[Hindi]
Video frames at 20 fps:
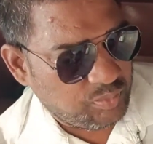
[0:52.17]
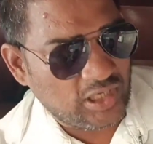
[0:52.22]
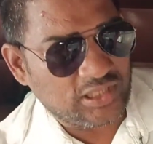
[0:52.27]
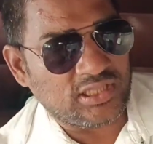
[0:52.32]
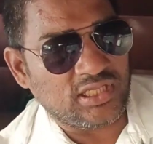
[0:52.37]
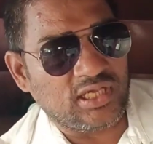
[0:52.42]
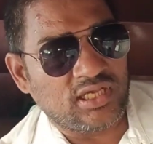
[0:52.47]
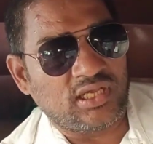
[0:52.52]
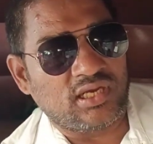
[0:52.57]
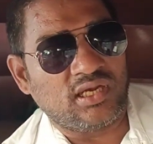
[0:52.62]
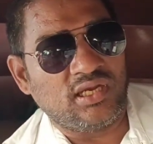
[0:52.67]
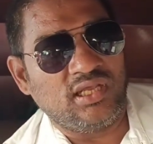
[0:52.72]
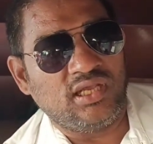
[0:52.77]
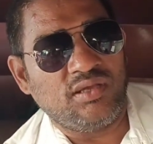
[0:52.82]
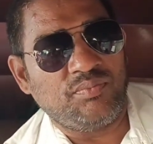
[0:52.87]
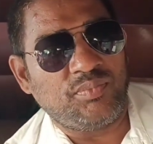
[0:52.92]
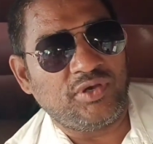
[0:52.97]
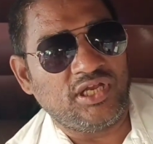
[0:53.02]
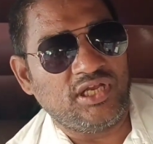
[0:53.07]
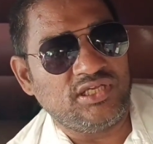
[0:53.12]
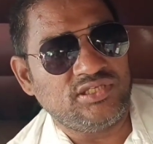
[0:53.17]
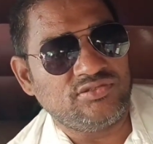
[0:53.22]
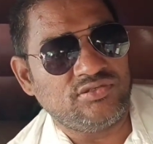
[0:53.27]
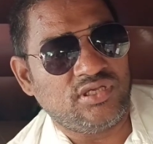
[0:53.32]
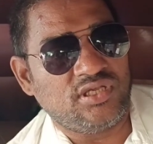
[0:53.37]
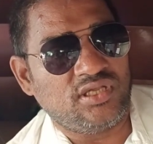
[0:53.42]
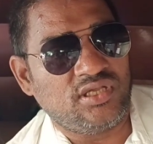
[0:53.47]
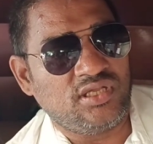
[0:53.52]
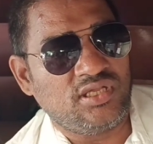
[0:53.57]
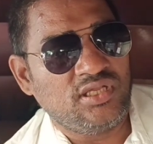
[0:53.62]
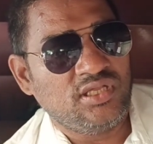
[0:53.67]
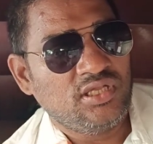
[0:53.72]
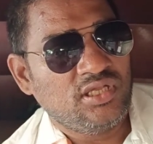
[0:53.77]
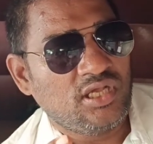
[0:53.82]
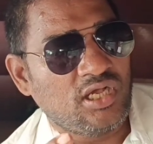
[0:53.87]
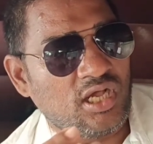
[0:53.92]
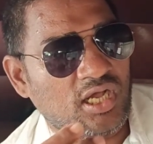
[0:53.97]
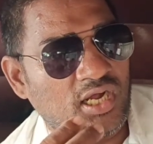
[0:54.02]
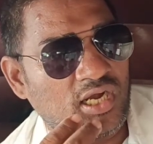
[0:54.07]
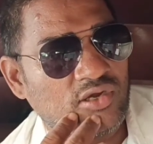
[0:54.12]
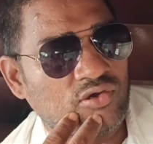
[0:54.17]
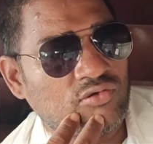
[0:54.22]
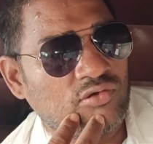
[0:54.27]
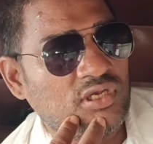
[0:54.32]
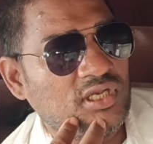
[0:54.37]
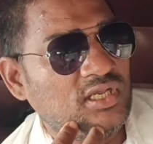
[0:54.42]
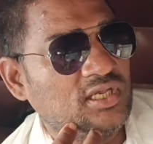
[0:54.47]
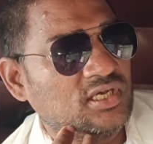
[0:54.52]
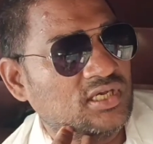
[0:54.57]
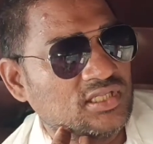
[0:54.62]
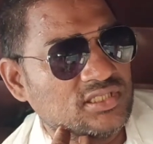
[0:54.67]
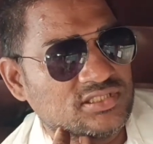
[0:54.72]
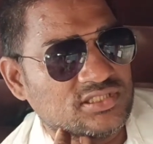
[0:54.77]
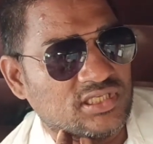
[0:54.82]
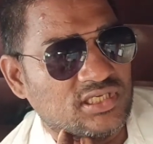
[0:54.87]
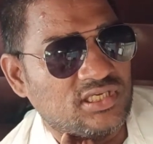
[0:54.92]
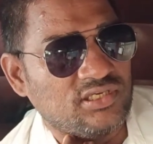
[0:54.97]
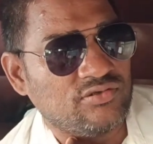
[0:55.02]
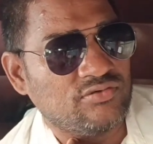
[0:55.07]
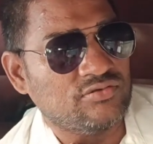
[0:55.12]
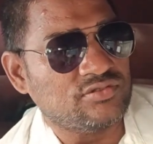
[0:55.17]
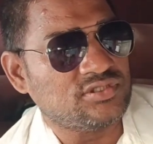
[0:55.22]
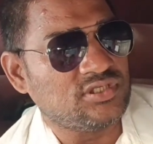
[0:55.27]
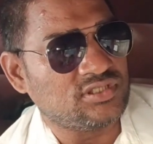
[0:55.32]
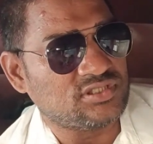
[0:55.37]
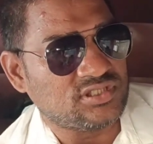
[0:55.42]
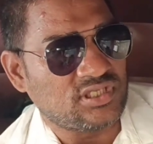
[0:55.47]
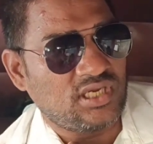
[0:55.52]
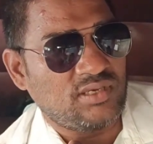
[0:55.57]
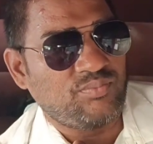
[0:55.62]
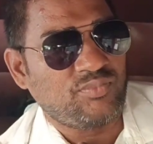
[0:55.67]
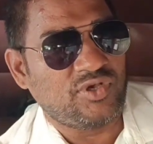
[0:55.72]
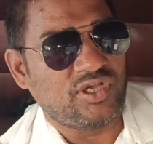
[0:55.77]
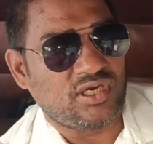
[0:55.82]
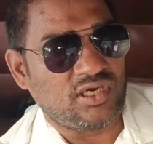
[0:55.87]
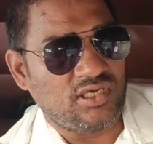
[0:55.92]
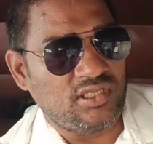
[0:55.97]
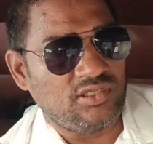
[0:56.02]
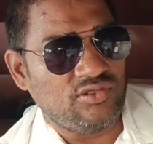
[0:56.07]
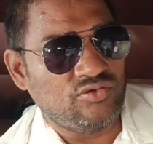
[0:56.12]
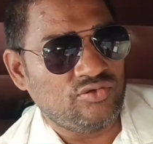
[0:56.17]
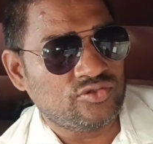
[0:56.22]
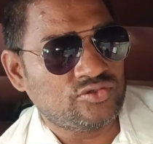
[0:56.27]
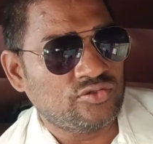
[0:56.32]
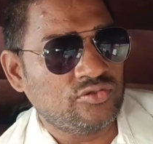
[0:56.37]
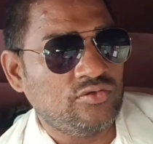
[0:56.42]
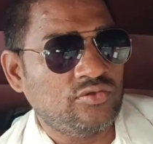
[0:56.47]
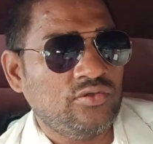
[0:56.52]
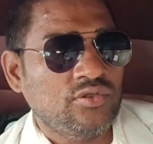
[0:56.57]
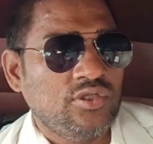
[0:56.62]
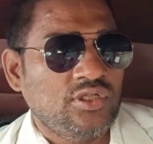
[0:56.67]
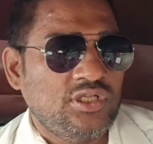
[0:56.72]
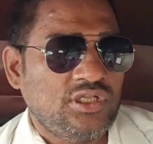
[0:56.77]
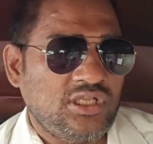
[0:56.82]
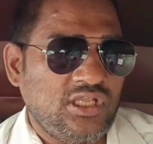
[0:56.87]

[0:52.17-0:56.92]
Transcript: बातें करने के पहले जो है ऑटो वाले अंकल चैनल को सब्सक्राइब कर ले दोस्तों